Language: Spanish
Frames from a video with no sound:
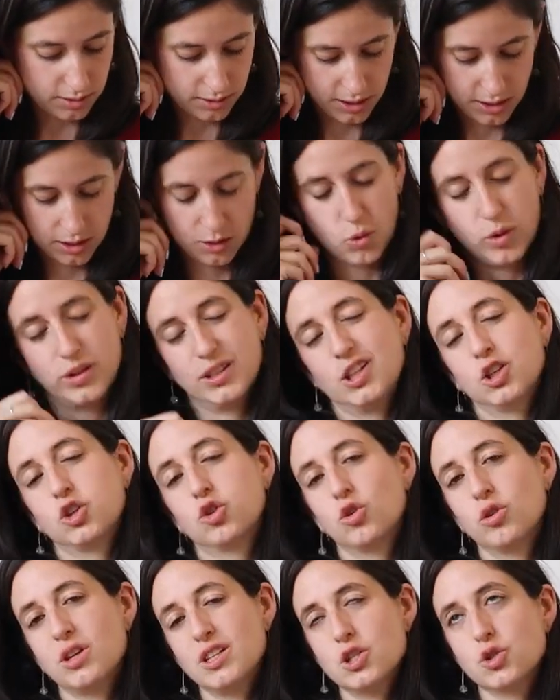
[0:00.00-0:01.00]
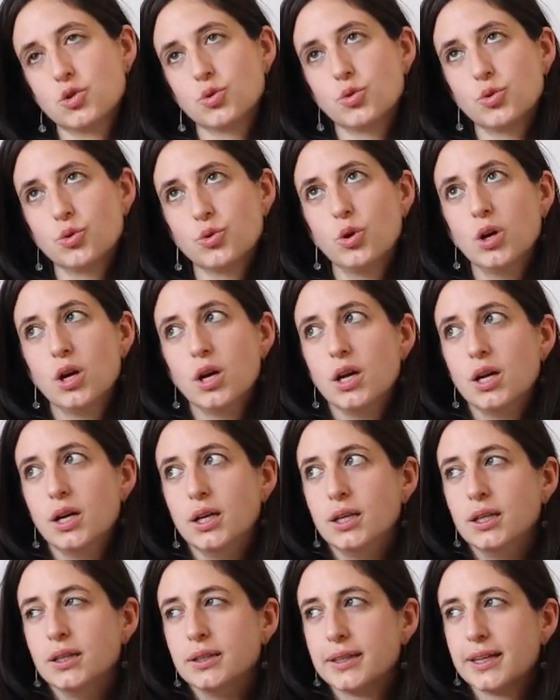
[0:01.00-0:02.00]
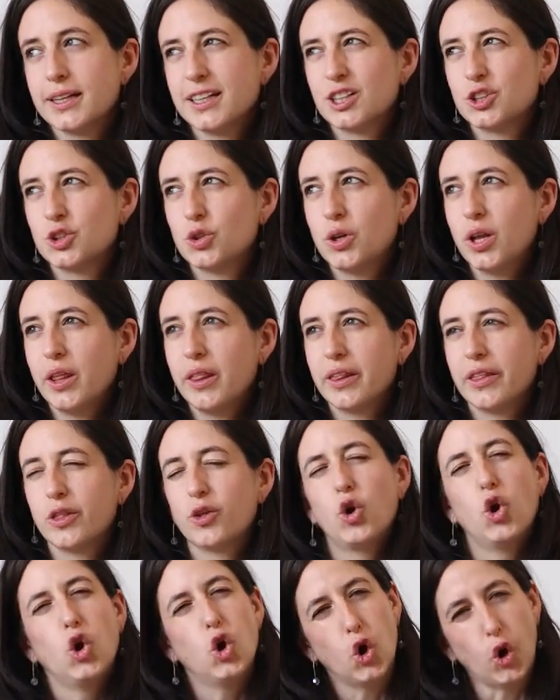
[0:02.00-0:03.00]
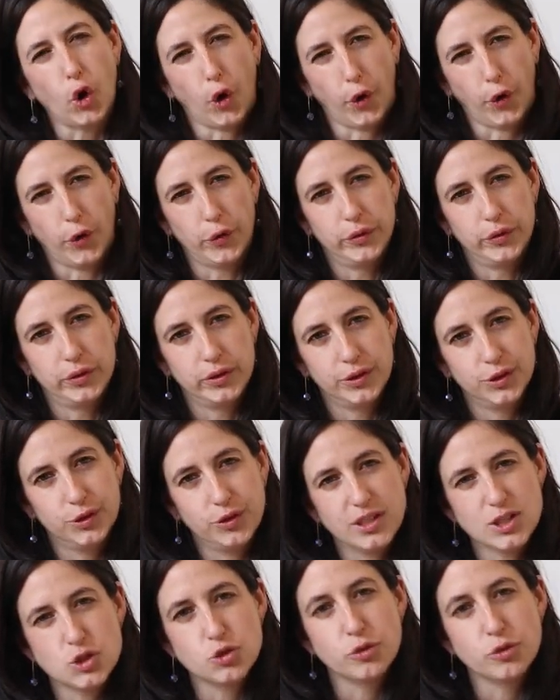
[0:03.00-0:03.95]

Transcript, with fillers: y cuenta toda su trayectoria de dolor de